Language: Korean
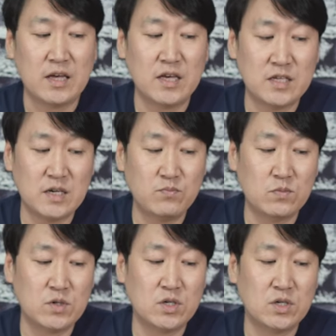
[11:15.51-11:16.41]
이
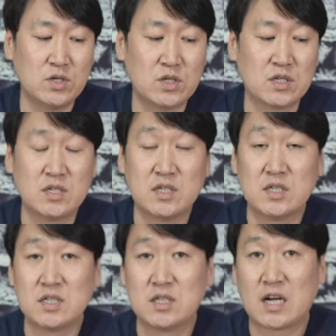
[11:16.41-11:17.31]
제품은
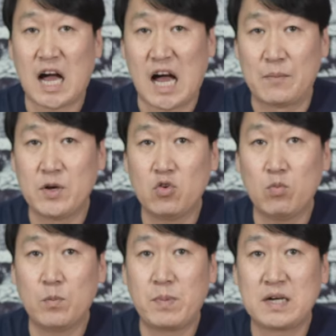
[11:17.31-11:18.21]
그 가변
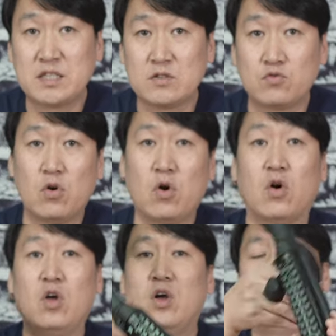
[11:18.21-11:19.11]
호법 방식으로